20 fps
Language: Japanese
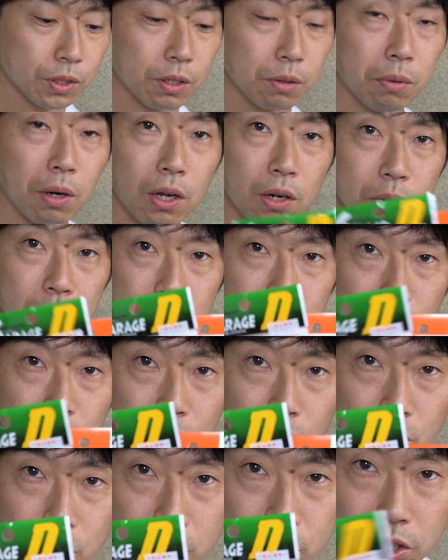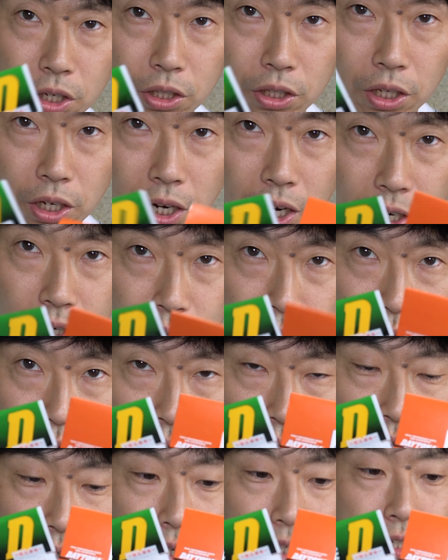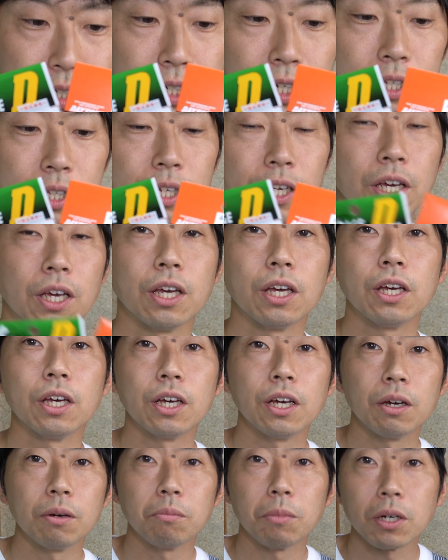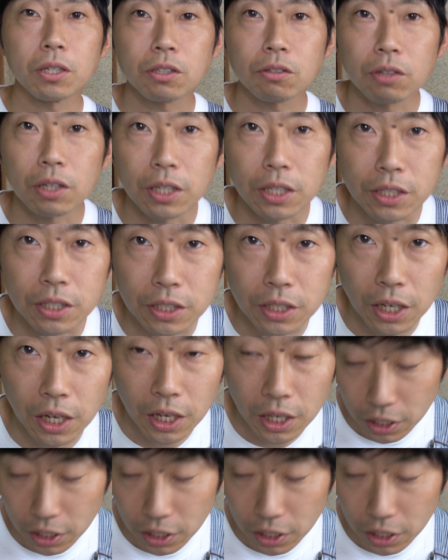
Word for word: バルブを取り付けて完了という感じなんで、まずはですね、